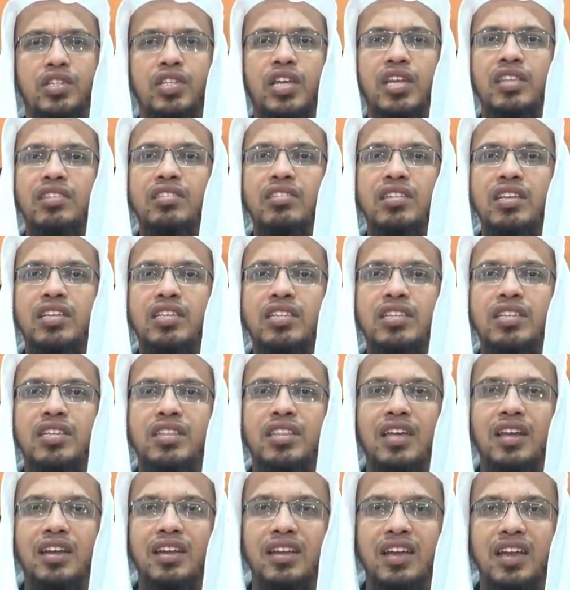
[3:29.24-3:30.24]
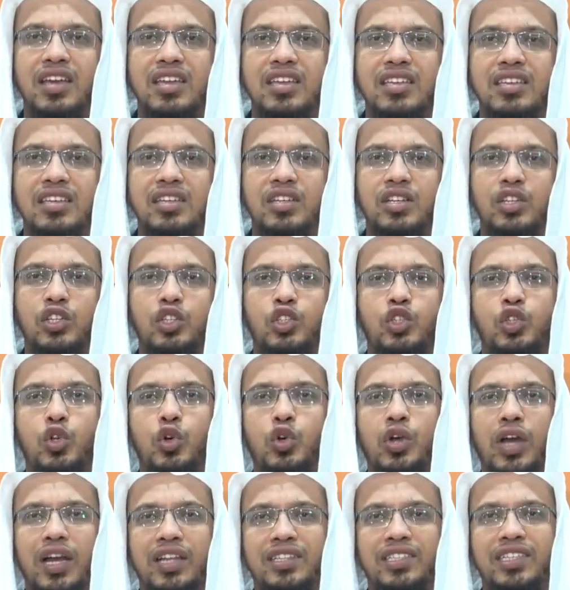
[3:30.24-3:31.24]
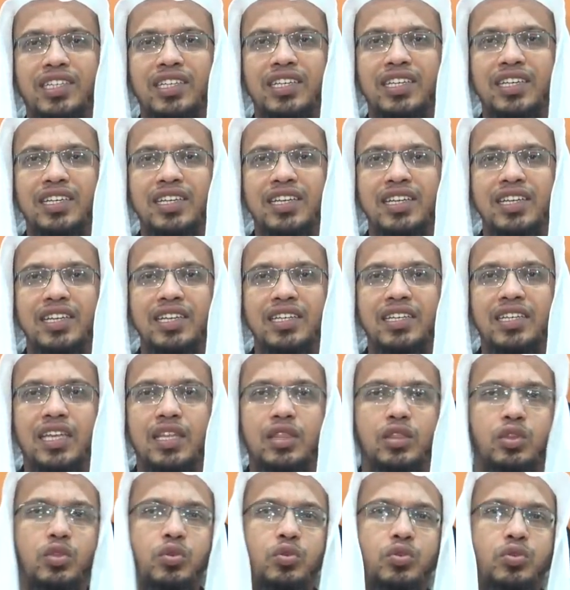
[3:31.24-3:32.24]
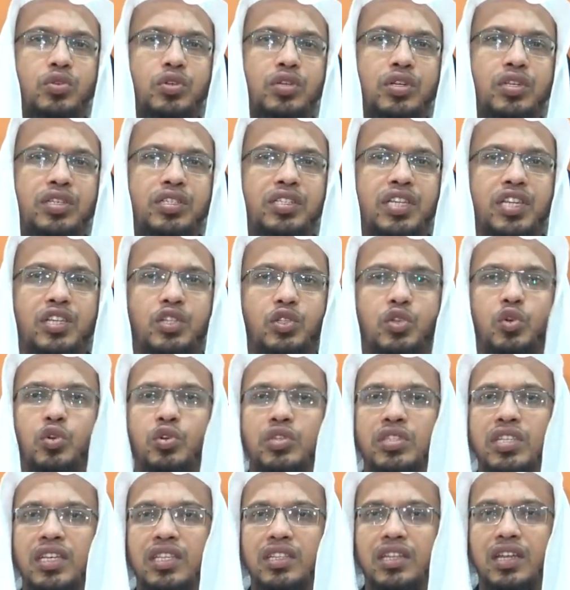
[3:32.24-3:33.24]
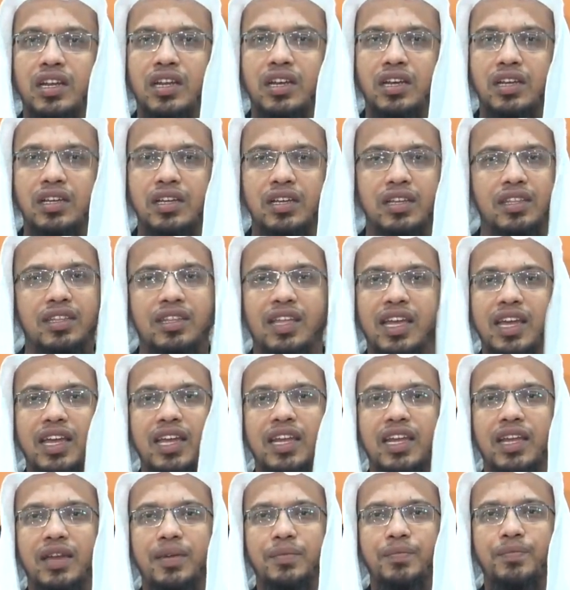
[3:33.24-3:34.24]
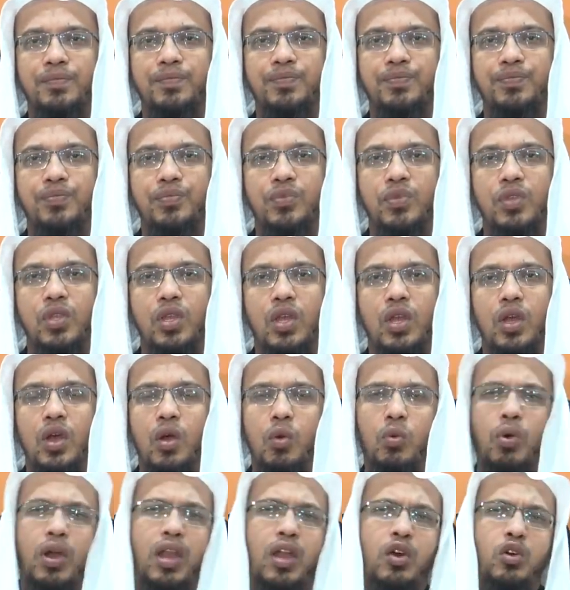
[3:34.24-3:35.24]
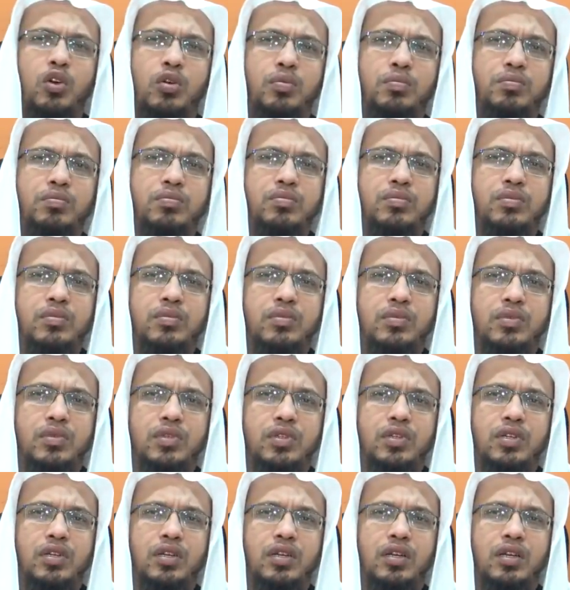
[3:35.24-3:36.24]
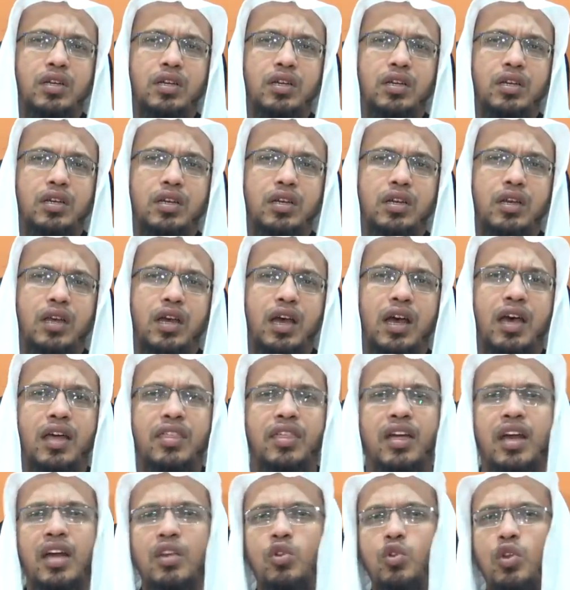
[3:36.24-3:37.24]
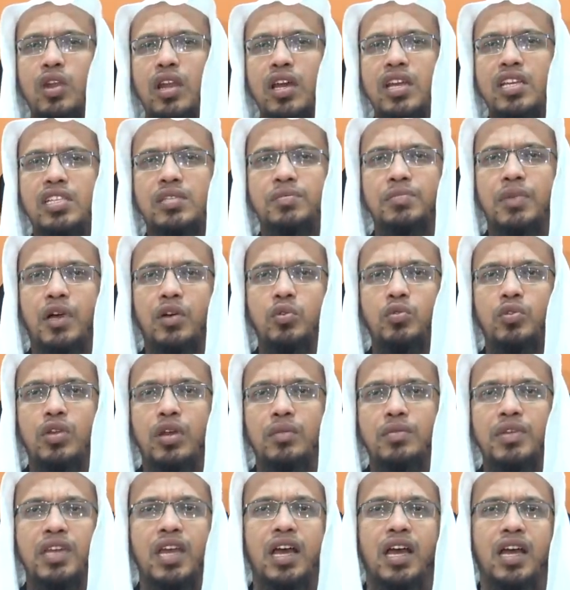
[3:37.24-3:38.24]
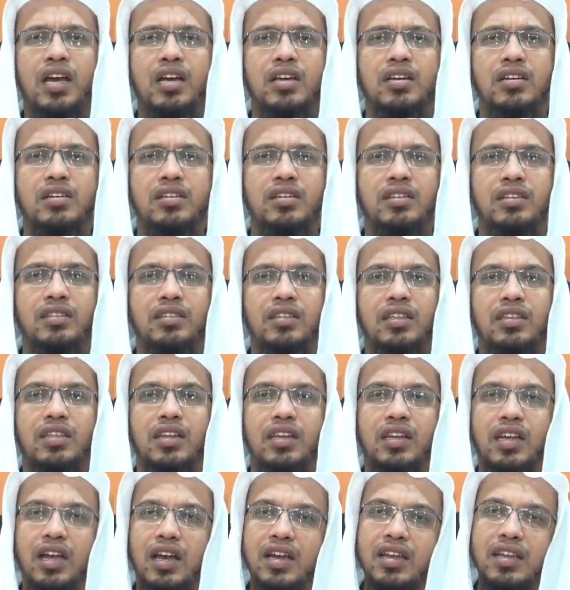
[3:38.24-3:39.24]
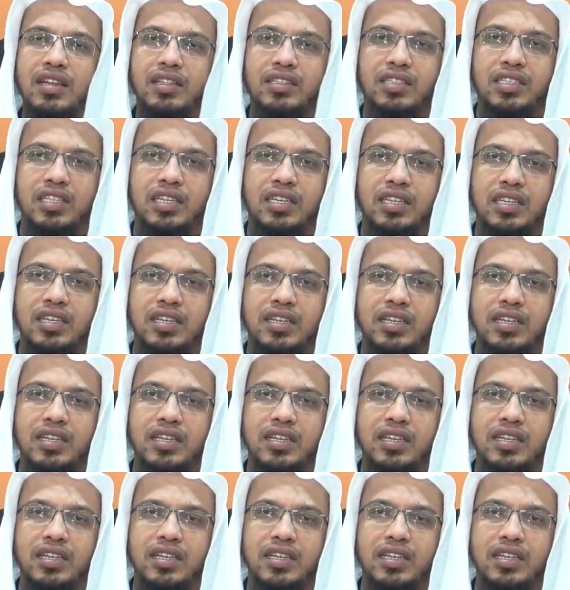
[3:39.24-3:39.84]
সেই দৃষ্টি তার নাই চোখ আছে কিন্তু সেই চোখ দিয়ে তারা দেখে না ওয়ালাহম আধানুল্লাহ ইসমাউন আবিহা তাদের কান আছে